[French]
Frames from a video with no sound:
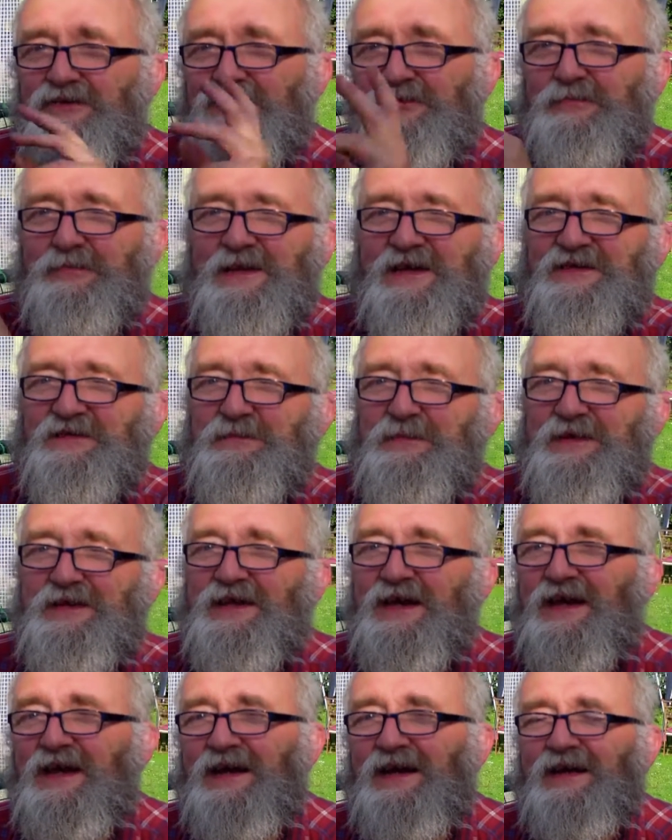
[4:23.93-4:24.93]
du
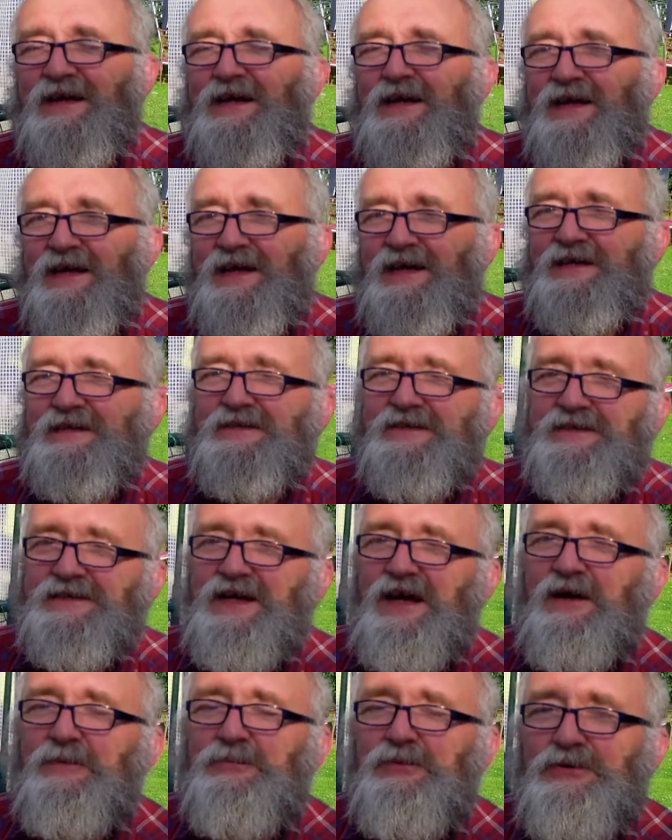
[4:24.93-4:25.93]
presbytère, et que ce
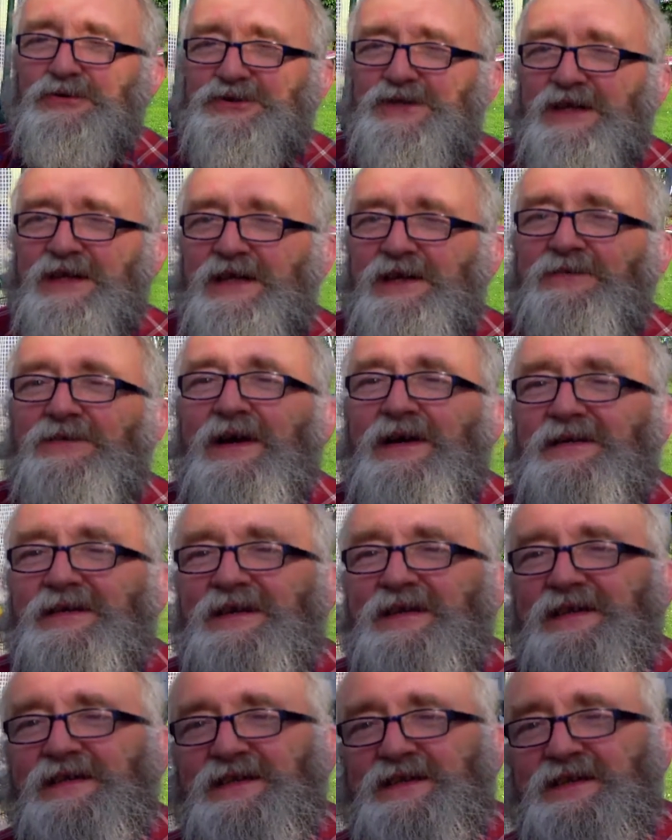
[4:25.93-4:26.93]
sera un projet qui va
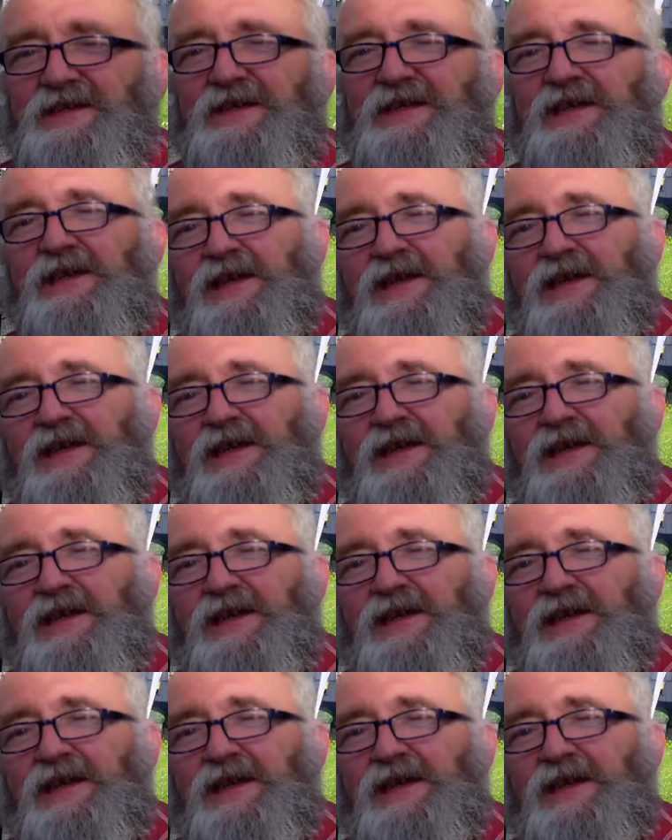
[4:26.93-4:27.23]
intéresser